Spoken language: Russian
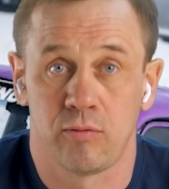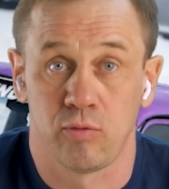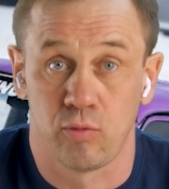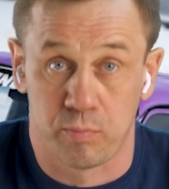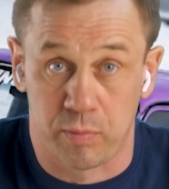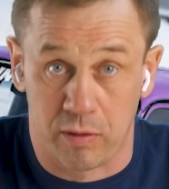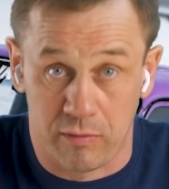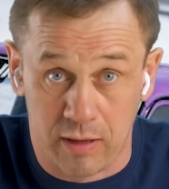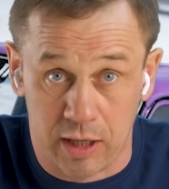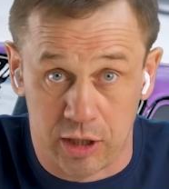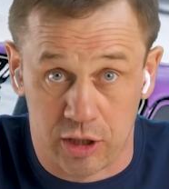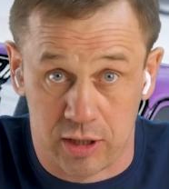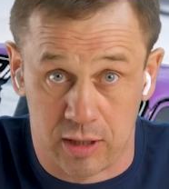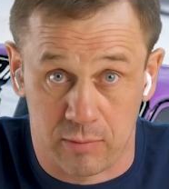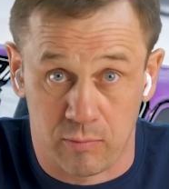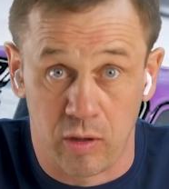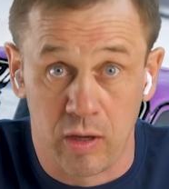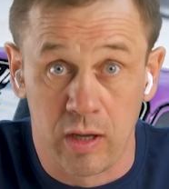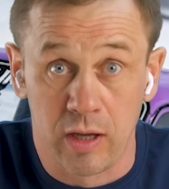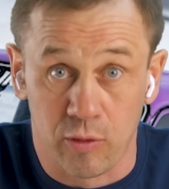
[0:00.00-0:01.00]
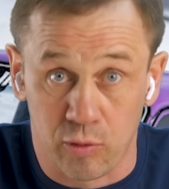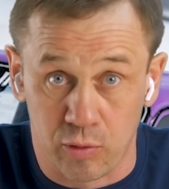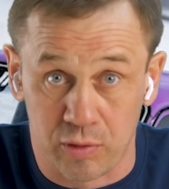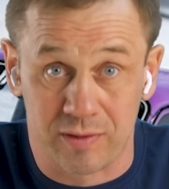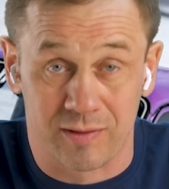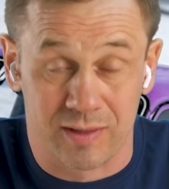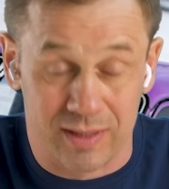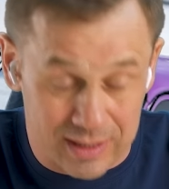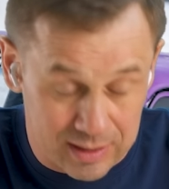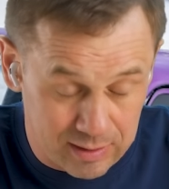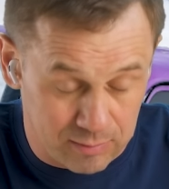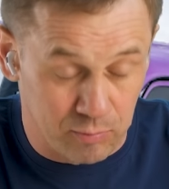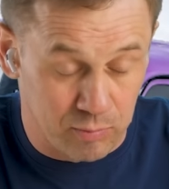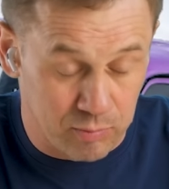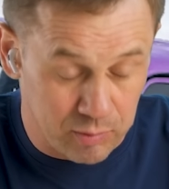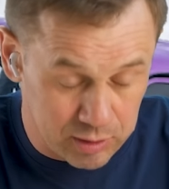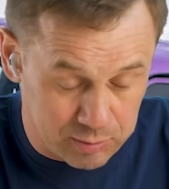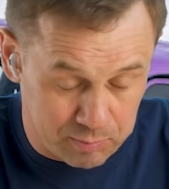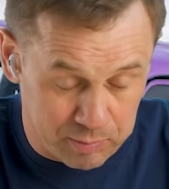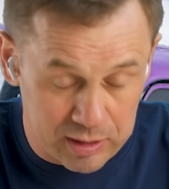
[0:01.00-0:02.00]
Ну, по вашему ну, Вот,
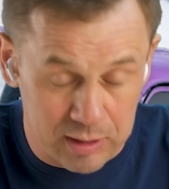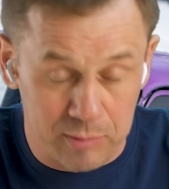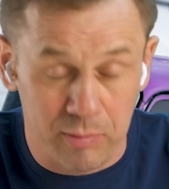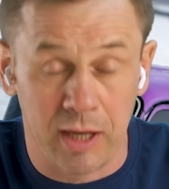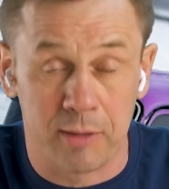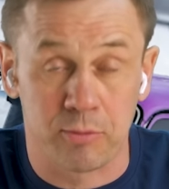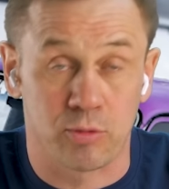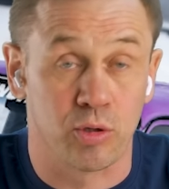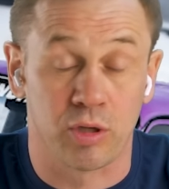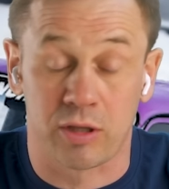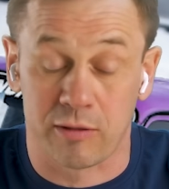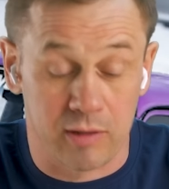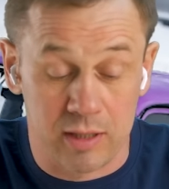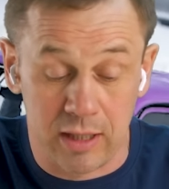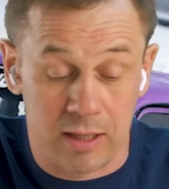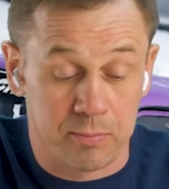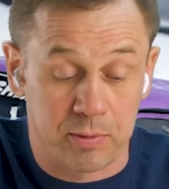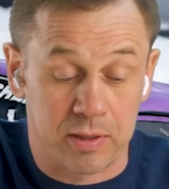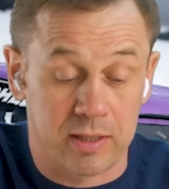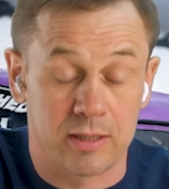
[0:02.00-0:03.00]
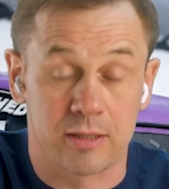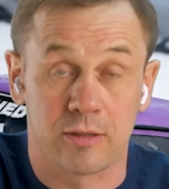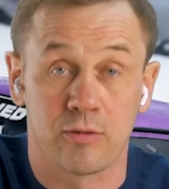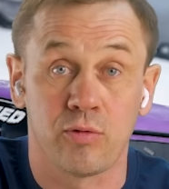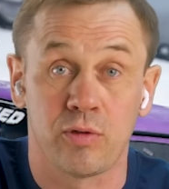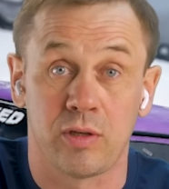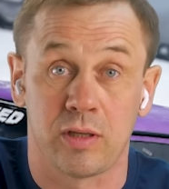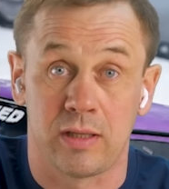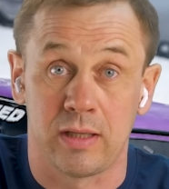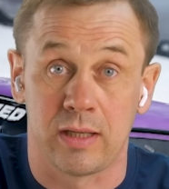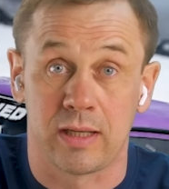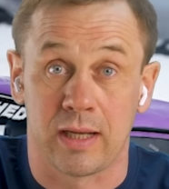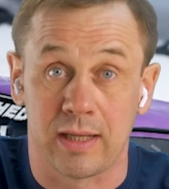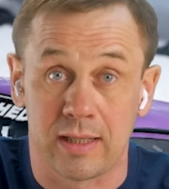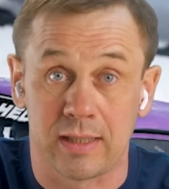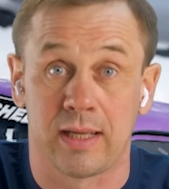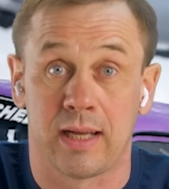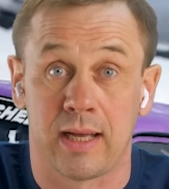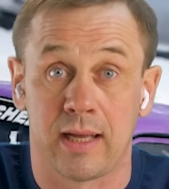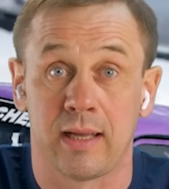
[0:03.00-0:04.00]
мы же понимаем, что этого не происходит
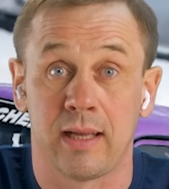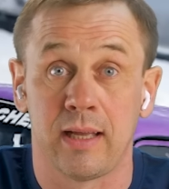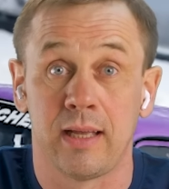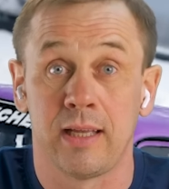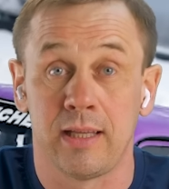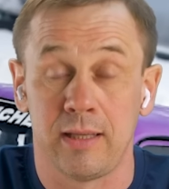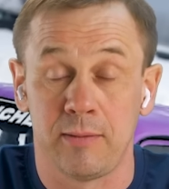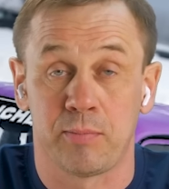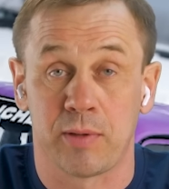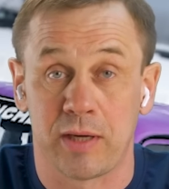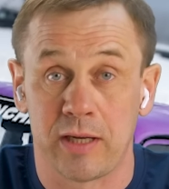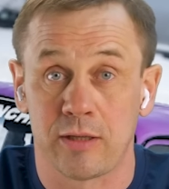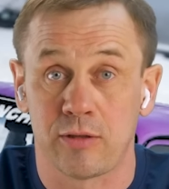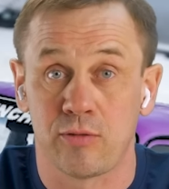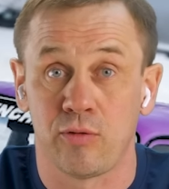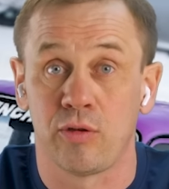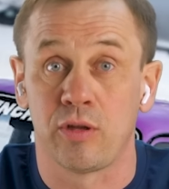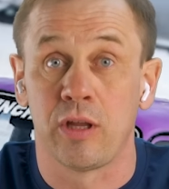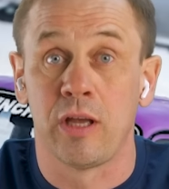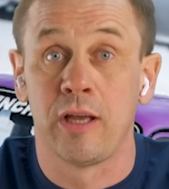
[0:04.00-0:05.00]
никогда. Не происходит.